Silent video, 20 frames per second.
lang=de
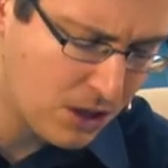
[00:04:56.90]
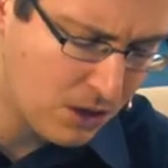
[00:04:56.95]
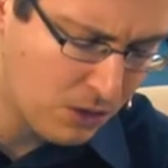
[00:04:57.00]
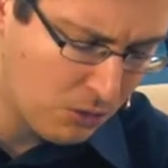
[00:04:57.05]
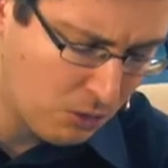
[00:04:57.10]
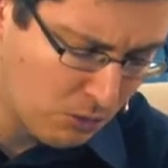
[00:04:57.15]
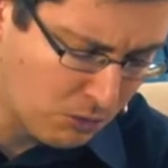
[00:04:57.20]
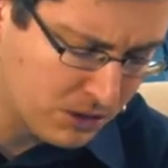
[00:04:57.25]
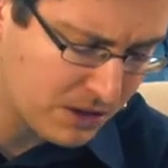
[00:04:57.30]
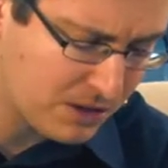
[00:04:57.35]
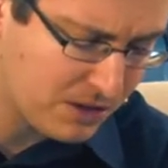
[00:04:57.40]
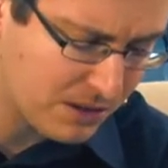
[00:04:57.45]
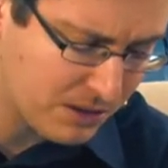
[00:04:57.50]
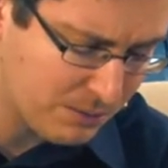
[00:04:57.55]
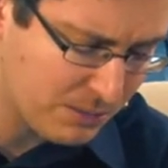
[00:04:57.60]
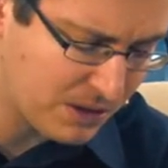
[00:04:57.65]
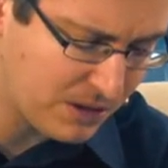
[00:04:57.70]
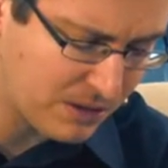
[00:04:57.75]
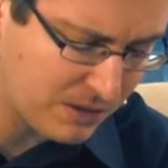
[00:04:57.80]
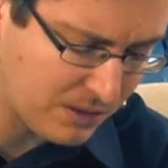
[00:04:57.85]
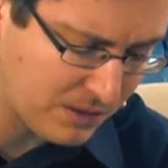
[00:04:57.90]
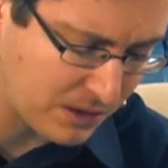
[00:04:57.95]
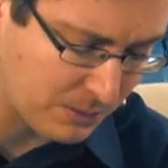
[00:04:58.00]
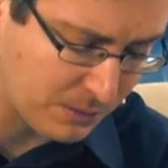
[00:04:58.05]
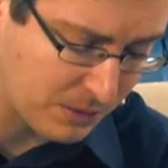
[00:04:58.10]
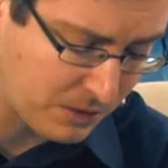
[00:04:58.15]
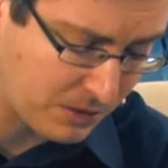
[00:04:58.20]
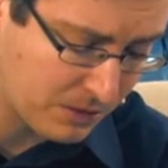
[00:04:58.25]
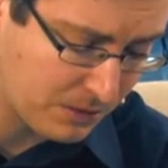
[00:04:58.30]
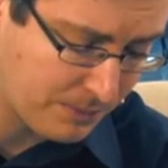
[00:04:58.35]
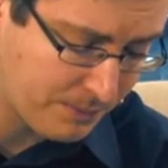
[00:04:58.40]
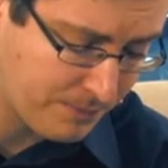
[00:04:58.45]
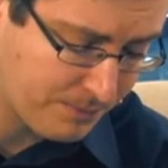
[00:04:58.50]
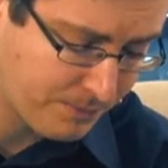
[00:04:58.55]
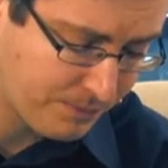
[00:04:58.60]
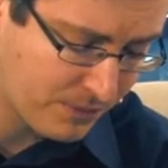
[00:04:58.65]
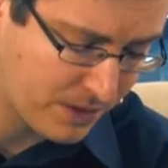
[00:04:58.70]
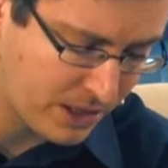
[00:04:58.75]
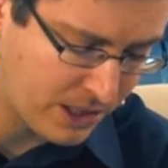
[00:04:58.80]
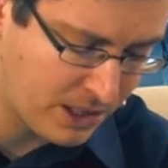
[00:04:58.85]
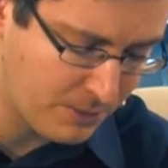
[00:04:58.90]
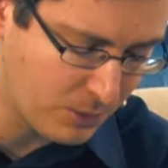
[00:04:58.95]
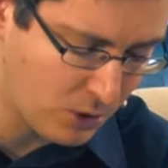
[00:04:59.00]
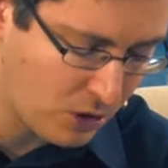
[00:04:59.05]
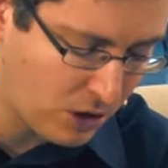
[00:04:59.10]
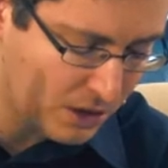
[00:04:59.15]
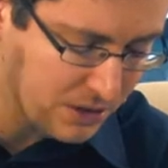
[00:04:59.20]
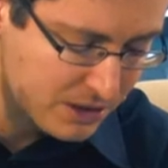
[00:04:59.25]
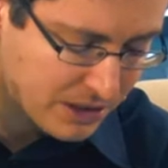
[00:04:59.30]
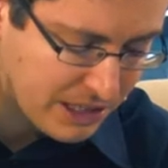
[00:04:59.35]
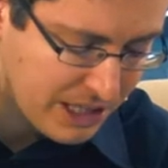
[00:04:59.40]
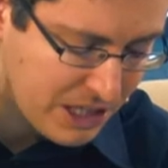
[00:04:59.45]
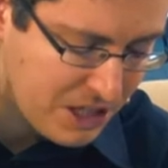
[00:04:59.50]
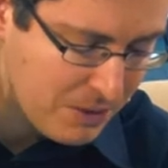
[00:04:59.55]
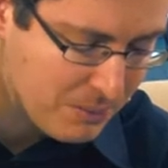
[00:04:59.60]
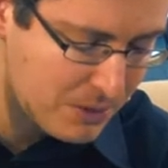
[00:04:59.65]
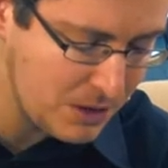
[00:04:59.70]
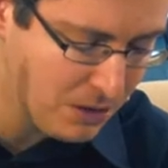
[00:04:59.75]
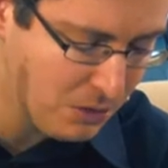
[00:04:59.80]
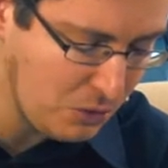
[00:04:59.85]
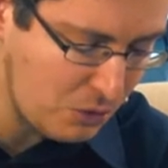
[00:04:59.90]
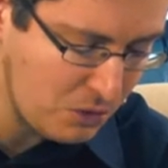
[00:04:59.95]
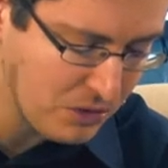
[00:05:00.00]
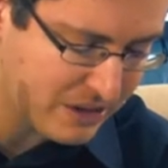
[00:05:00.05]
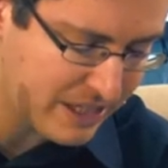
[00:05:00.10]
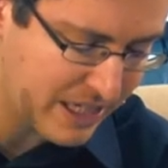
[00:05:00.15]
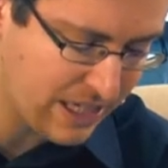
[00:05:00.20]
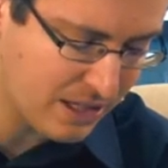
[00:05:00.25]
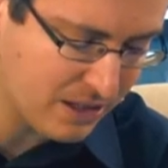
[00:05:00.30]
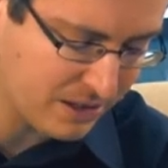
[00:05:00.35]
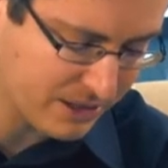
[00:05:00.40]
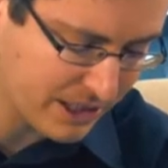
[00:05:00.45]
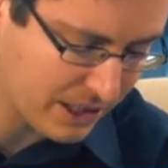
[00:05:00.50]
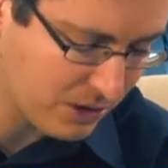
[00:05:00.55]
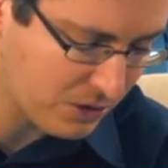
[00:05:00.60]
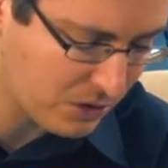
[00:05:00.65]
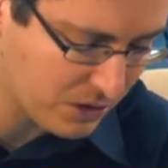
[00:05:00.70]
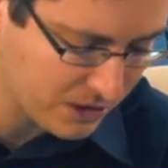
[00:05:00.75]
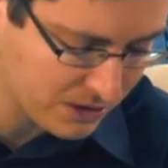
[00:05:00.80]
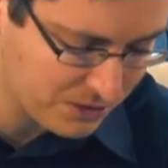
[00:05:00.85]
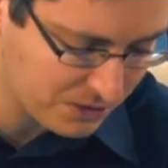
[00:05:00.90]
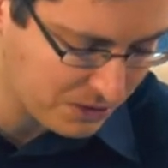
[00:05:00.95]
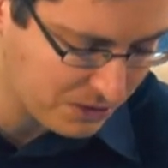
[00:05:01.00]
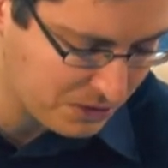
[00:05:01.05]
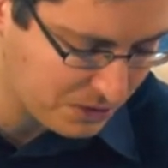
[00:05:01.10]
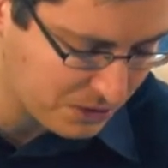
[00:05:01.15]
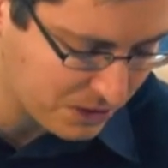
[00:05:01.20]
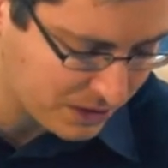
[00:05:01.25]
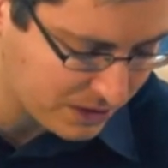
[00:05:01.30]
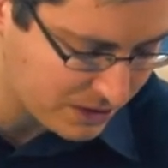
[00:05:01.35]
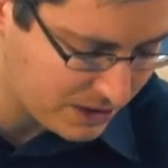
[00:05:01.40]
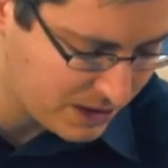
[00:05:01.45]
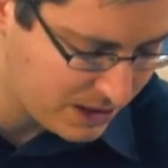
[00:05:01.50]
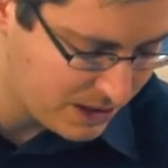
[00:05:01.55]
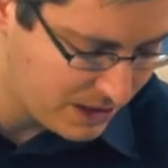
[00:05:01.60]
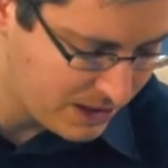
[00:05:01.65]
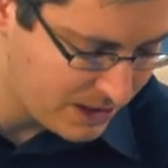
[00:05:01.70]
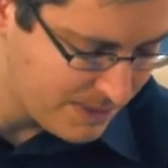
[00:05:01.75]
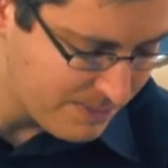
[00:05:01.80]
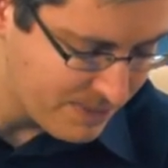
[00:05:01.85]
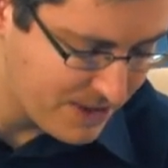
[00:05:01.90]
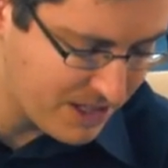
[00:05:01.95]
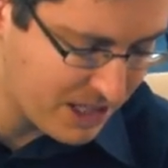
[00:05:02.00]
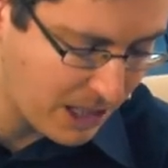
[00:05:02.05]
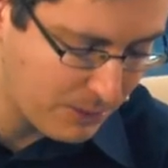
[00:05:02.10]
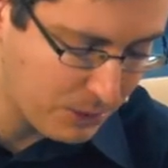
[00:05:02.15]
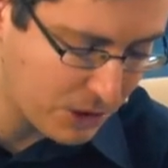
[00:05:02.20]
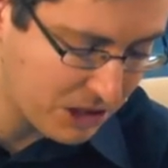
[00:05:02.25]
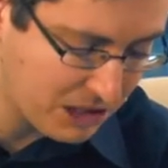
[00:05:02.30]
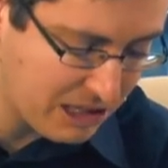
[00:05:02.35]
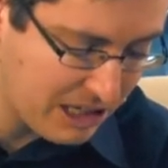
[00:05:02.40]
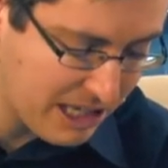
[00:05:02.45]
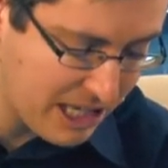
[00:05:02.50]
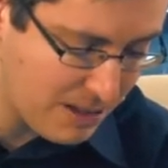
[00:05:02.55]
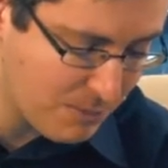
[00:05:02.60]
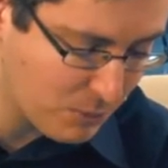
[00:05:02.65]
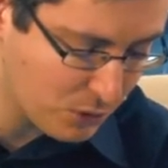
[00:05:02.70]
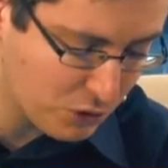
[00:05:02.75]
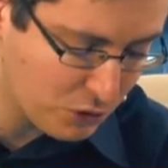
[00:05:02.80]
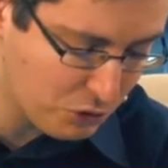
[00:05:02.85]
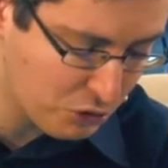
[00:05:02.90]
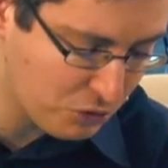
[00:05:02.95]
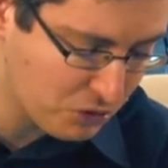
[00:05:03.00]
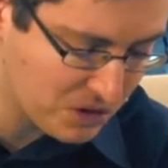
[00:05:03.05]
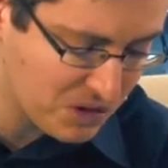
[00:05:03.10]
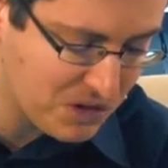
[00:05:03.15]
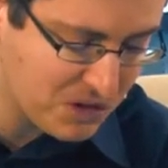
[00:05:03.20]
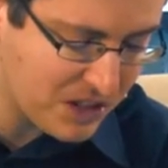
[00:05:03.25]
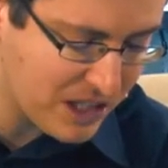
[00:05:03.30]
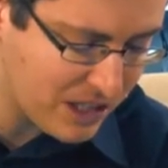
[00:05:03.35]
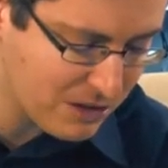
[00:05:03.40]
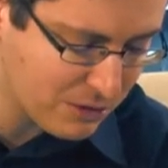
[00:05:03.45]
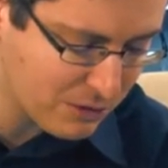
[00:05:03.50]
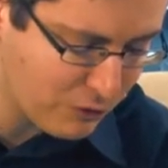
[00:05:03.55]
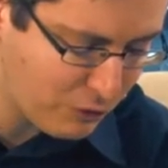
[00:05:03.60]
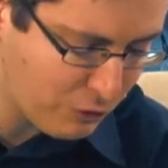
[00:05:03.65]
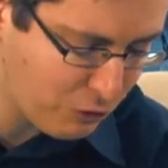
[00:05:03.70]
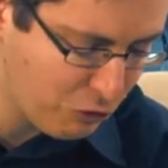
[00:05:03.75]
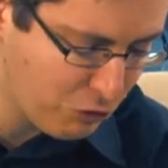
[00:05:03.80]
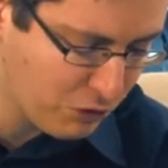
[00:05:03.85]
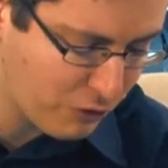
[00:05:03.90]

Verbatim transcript: und es in Besitz nimmst. Ich nehme heute Himmel und Erde gegen euch zu zeugen. Ich habe euch Leben und Tod, Segen und Fluch